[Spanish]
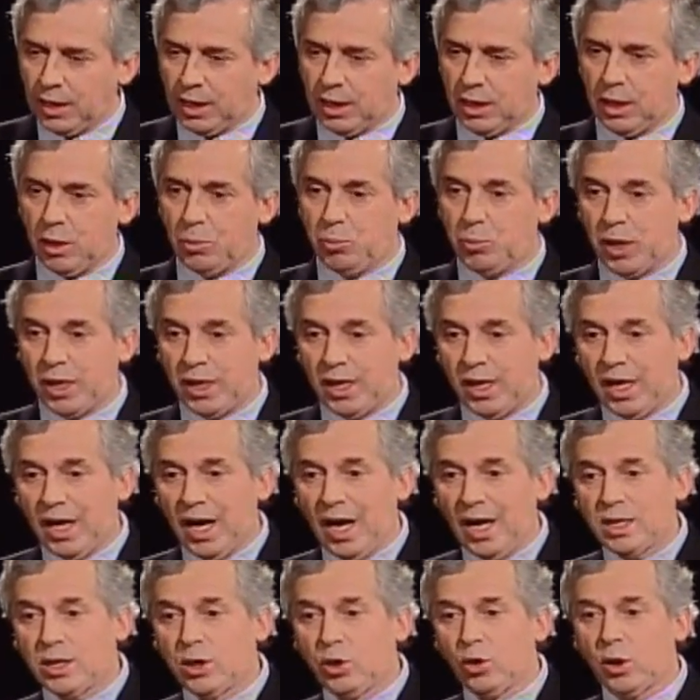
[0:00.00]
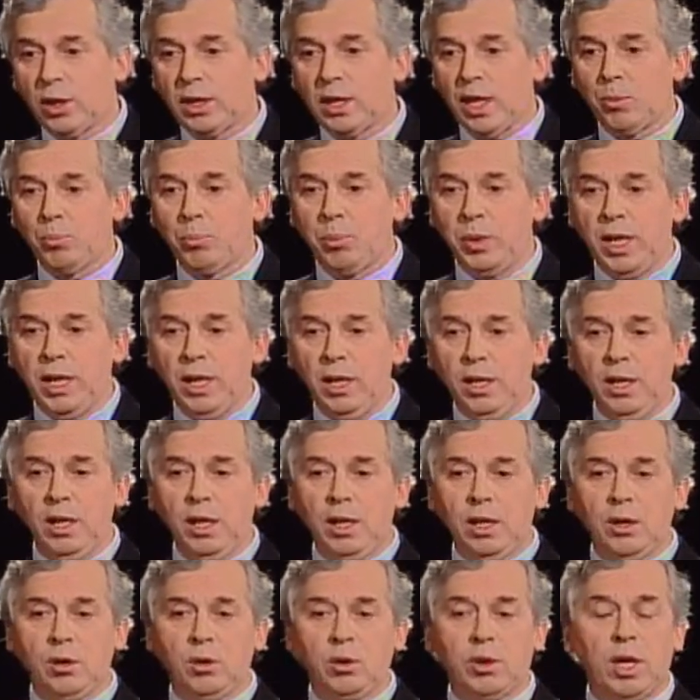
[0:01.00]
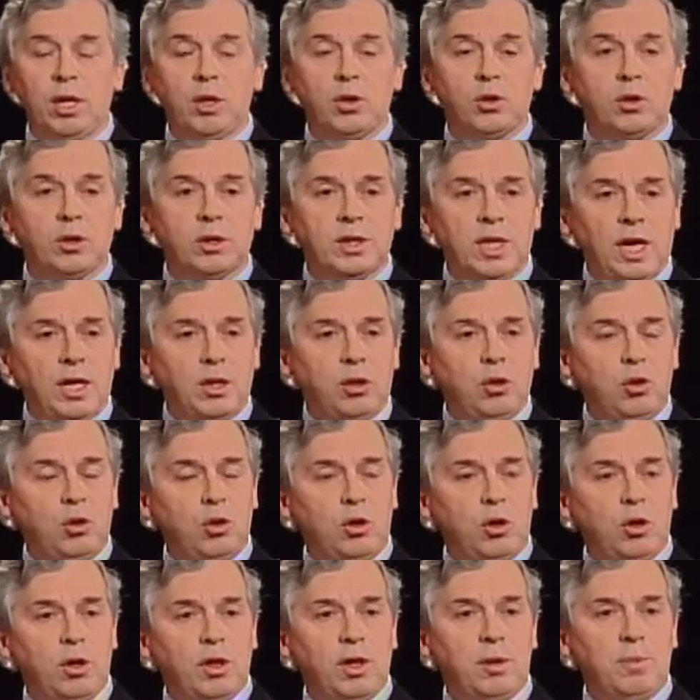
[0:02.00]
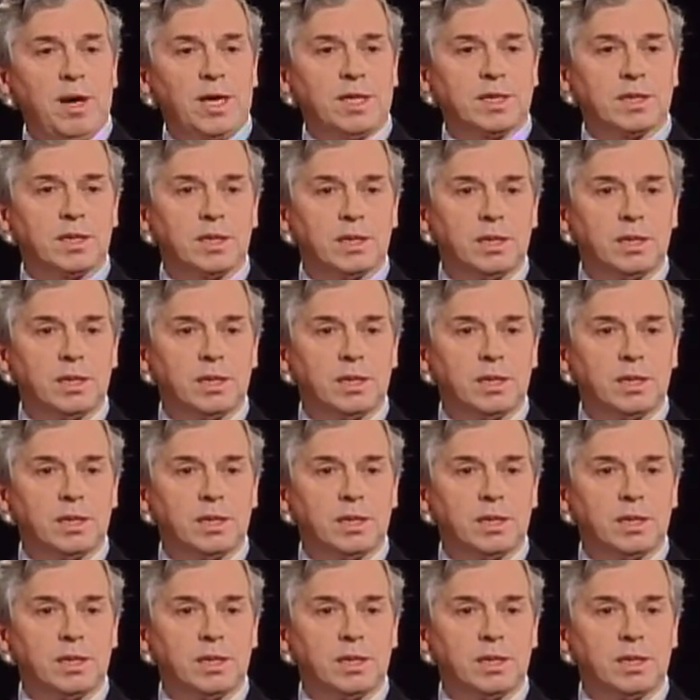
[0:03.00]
de investigar, sino que también del contacto con los demás,